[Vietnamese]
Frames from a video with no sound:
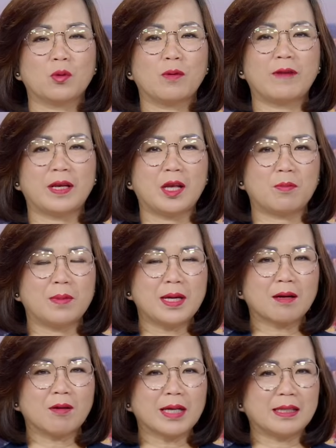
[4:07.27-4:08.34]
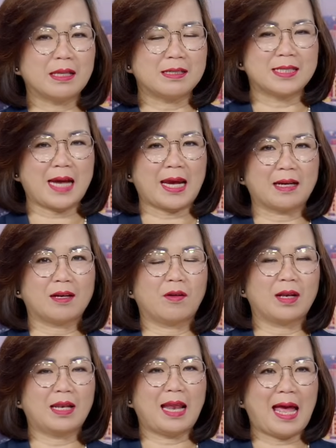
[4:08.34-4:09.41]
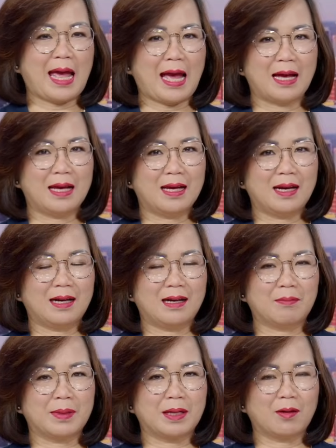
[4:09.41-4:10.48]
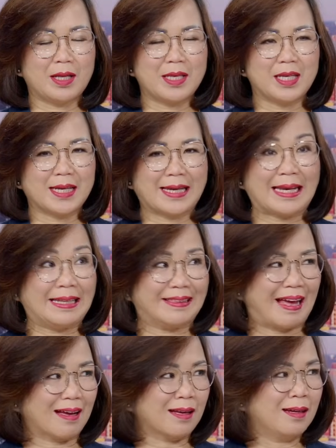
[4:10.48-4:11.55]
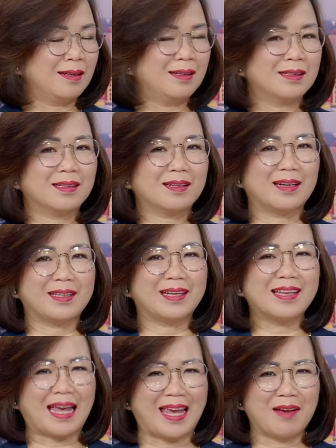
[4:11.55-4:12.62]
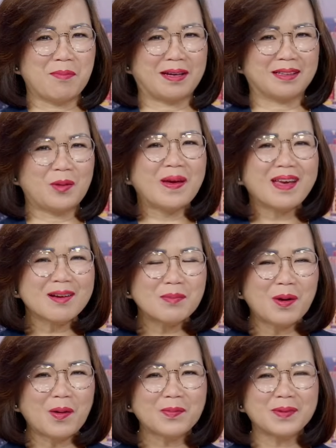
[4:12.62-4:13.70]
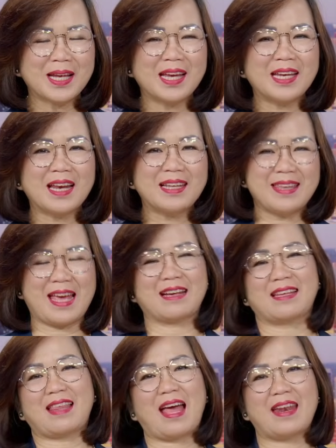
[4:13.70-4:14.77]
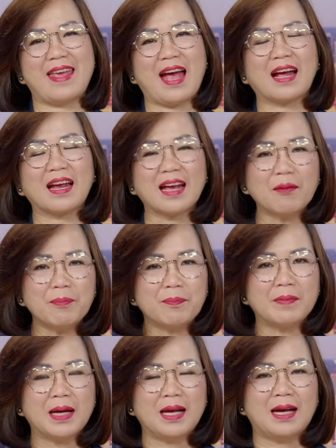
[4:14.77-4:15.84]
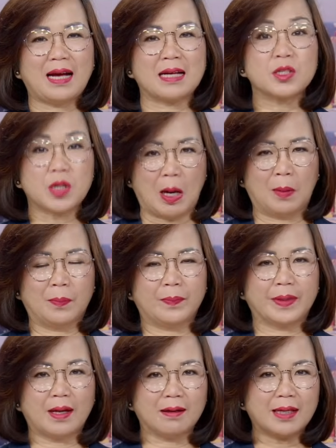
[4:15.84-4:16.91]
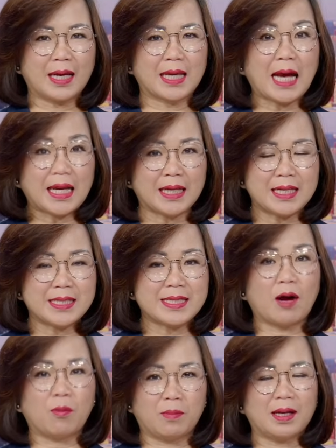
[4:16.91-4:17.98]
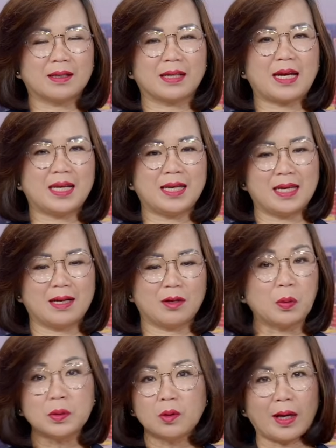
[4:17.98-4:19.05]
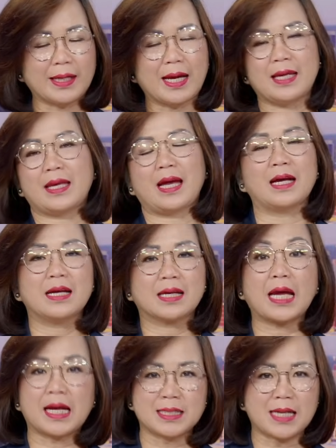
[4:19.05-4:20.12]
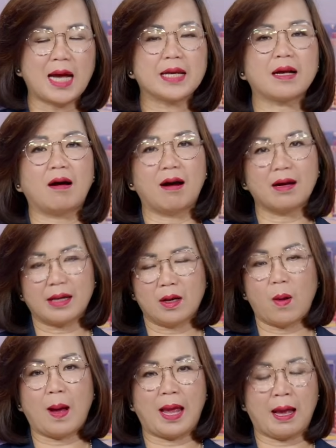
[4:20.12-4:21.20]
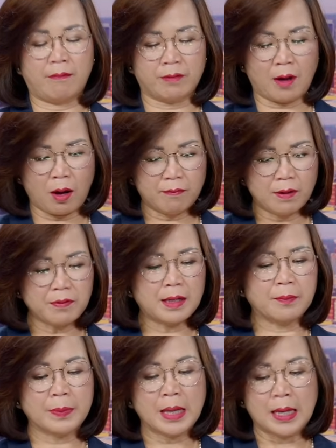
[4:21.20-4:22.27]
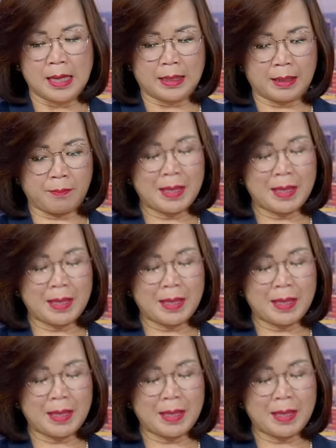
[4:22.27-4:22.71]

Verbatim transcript: quý vị đều biết có cái tình trạng gọi là ờ, mình gọi là gì? Cây tặc Tức là những kẻ mà chuyên môn đi đến nhà người ta để ăn cắp, ừ. ăn Ừm. trộm những cái cây trồng đó, cây ờ, đủ loại cây nha, cây ăn trái có, cây hoa có vân vân. Thì